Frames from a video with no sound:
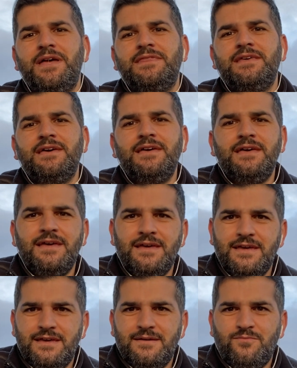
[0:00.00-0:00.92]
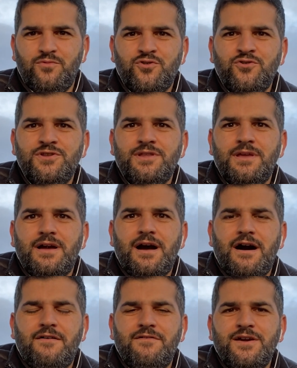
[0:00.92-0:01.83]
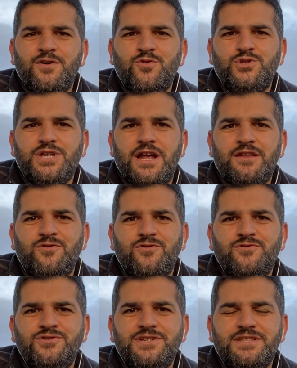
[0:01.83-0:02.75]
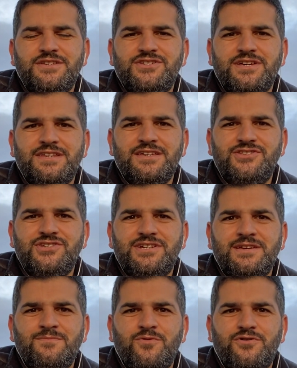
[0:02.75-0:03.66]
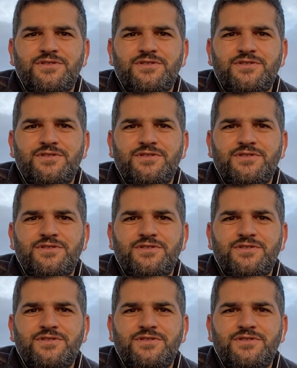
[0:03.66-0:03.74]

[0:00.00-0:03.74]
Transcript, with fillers: Ben de bugün havayı güzel görünce dışarıya çıkayım,